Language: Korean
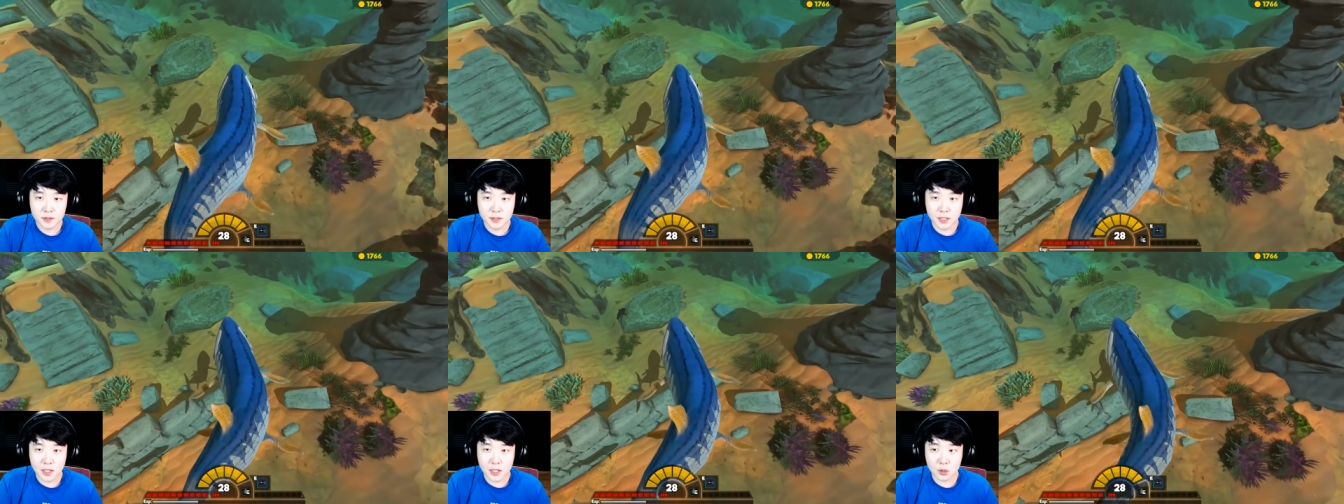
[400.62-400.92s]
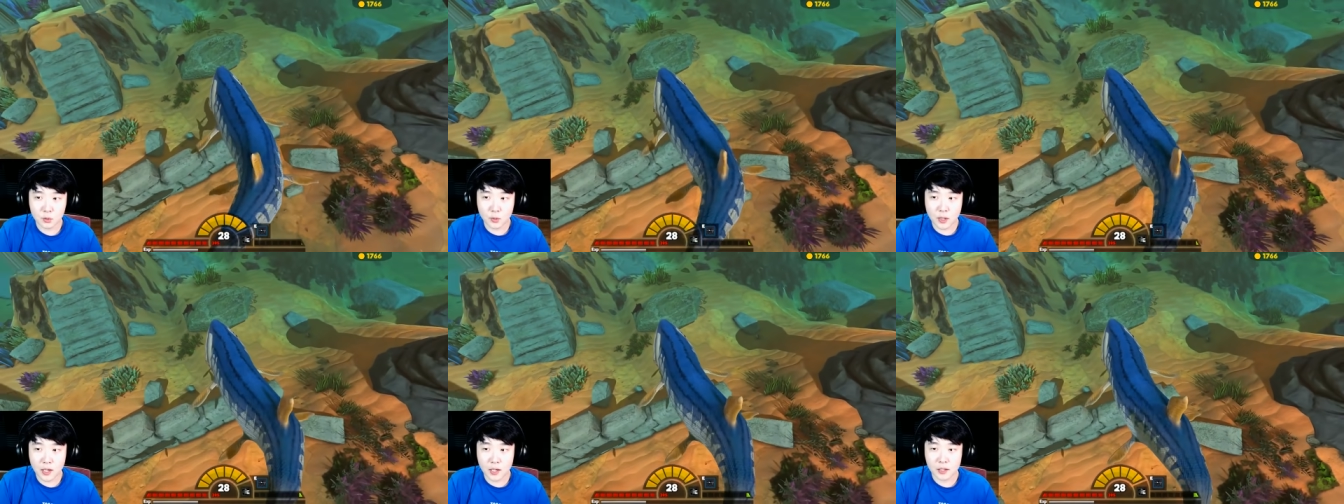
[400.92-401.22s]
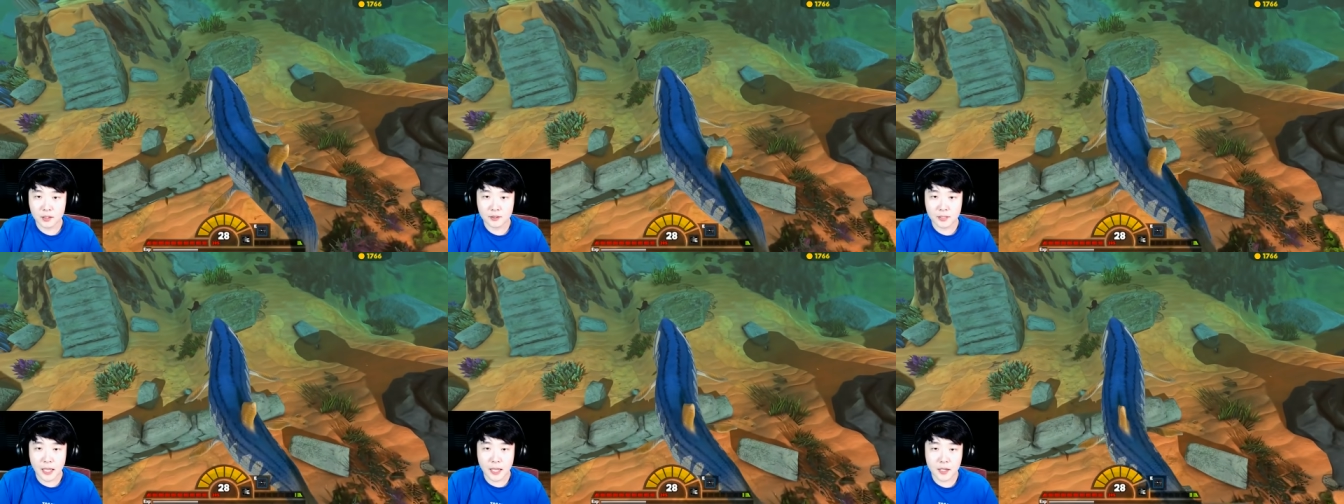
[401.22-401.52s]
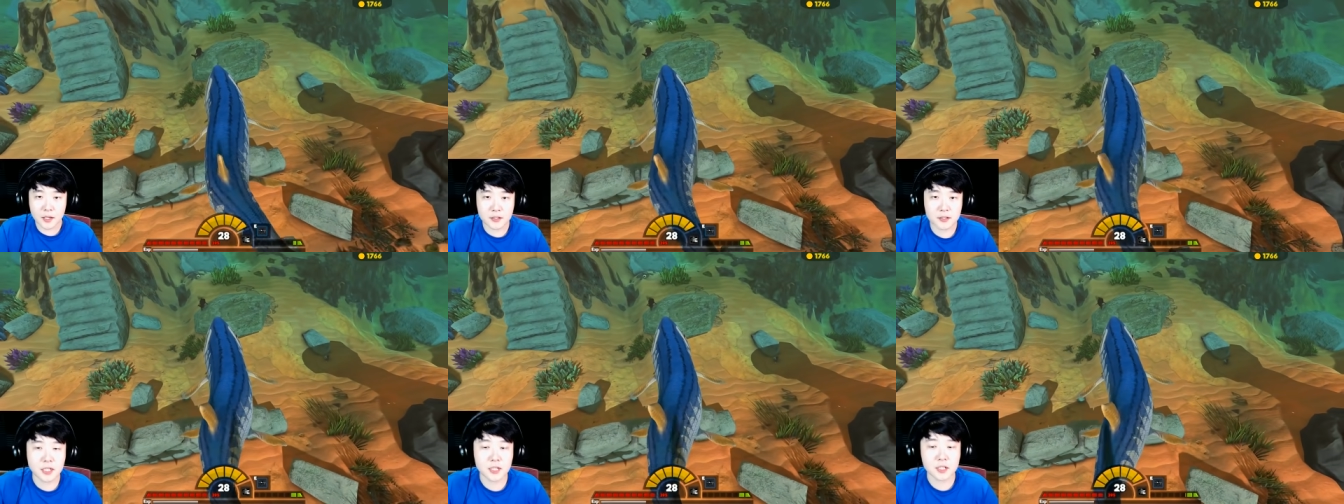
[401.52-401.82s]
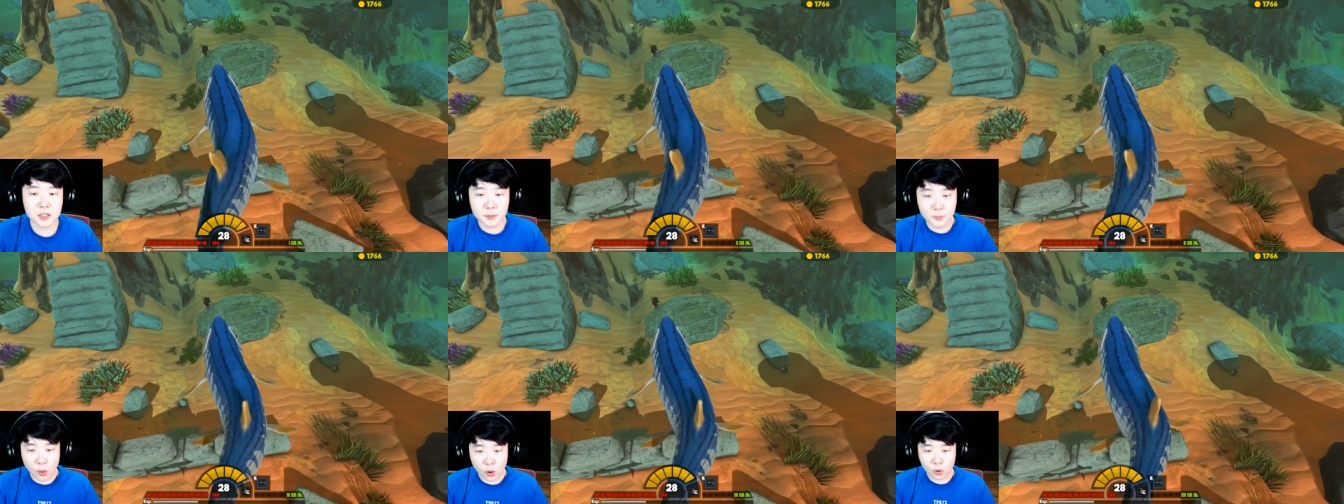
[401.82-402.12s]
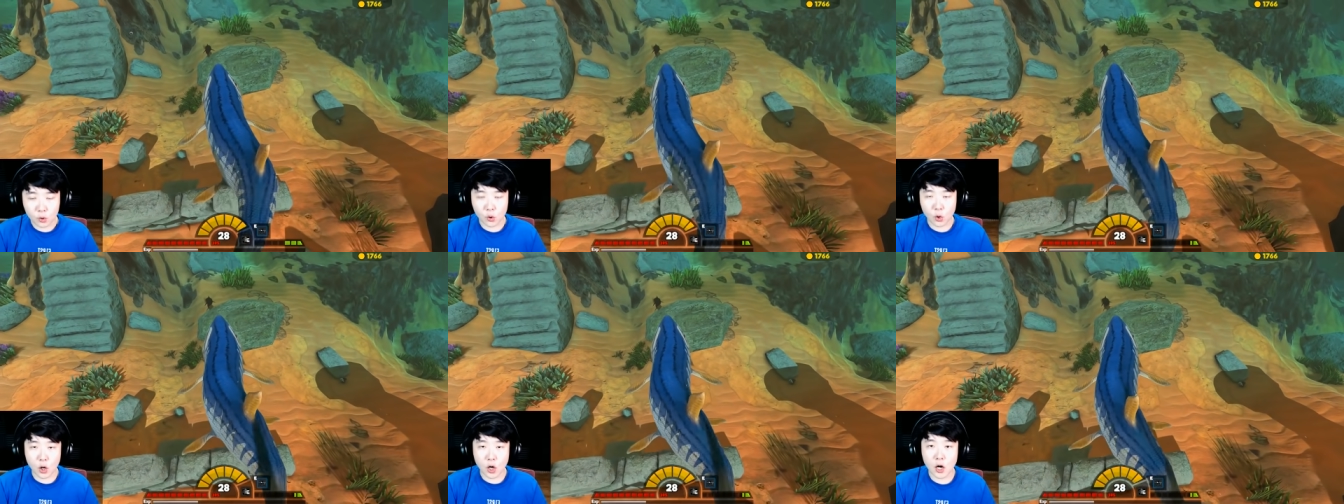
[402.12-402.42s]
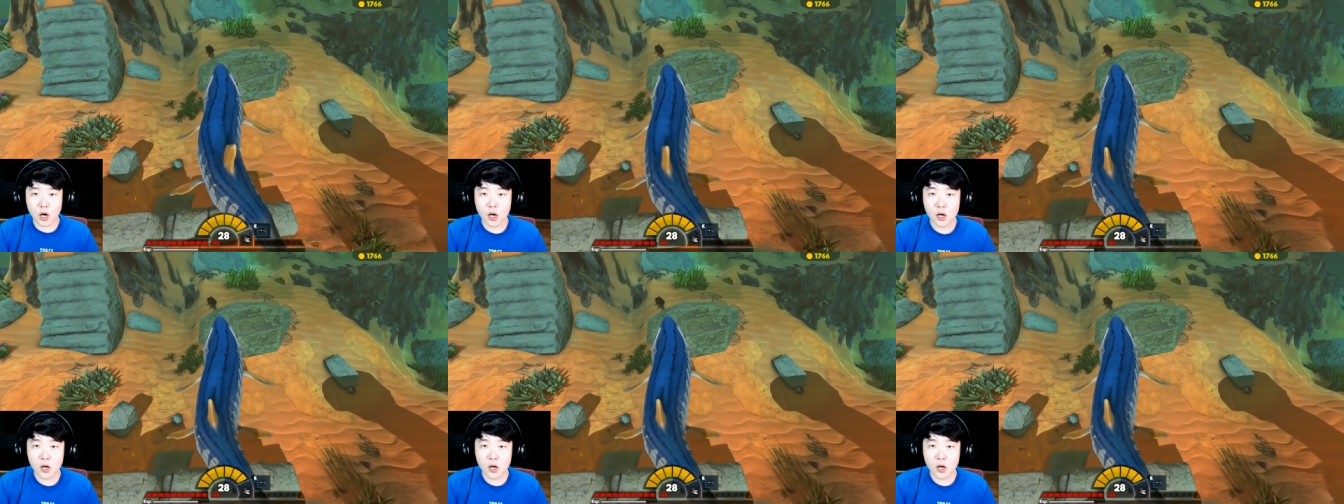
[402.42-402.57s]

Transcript: 자 일로와. 타이거 샤크 먹고